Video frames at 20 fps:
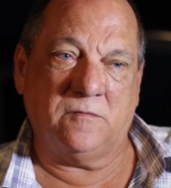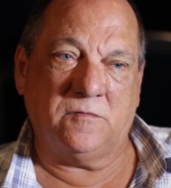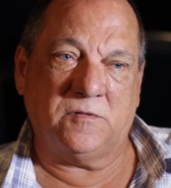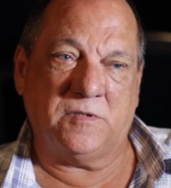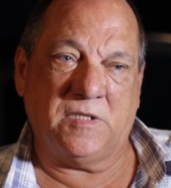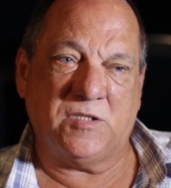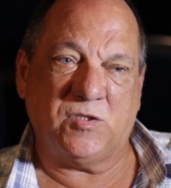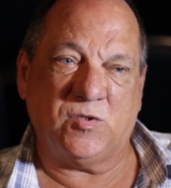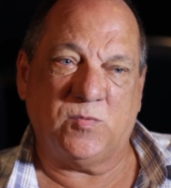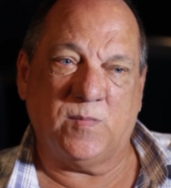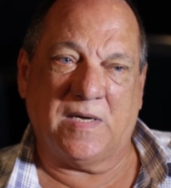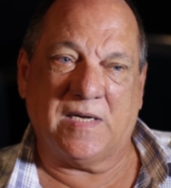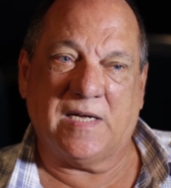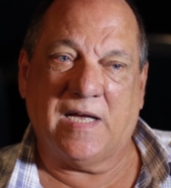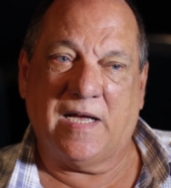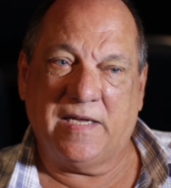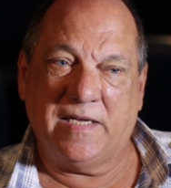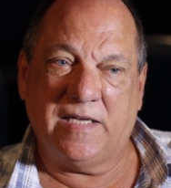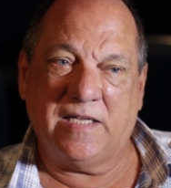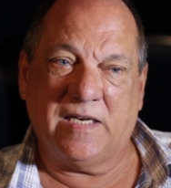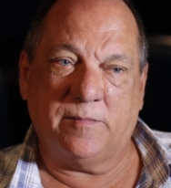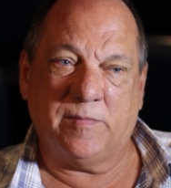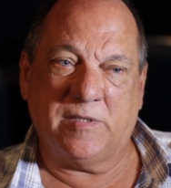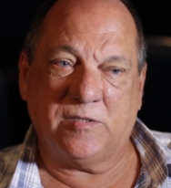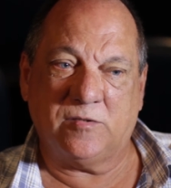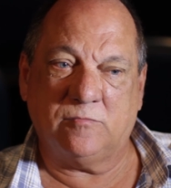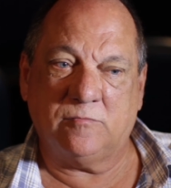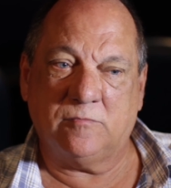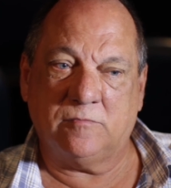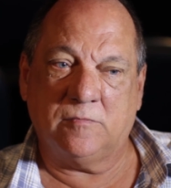não sei se uma carreira,
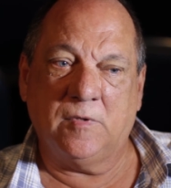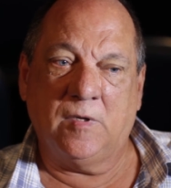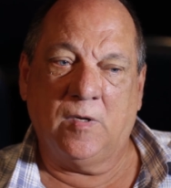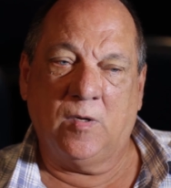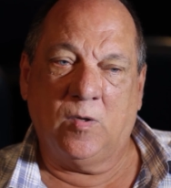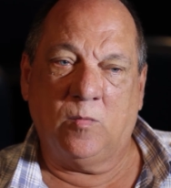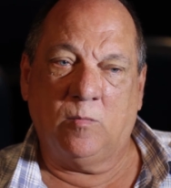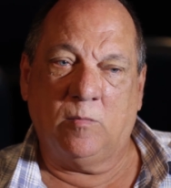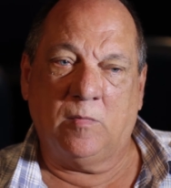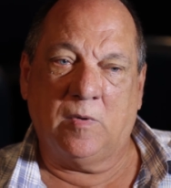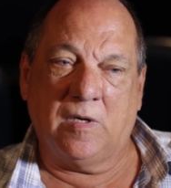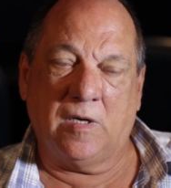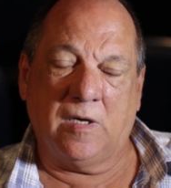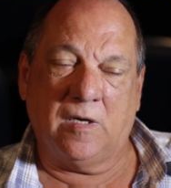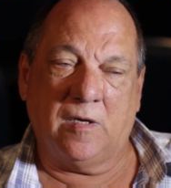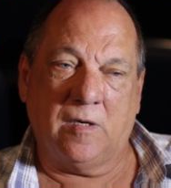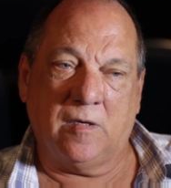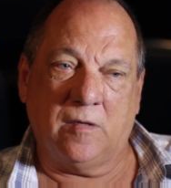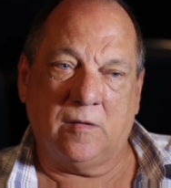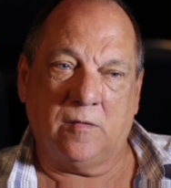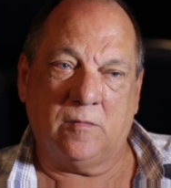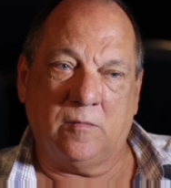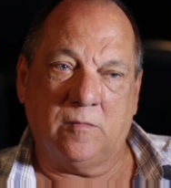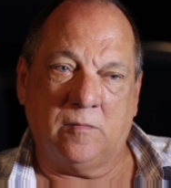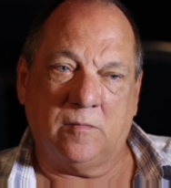mas um, uma,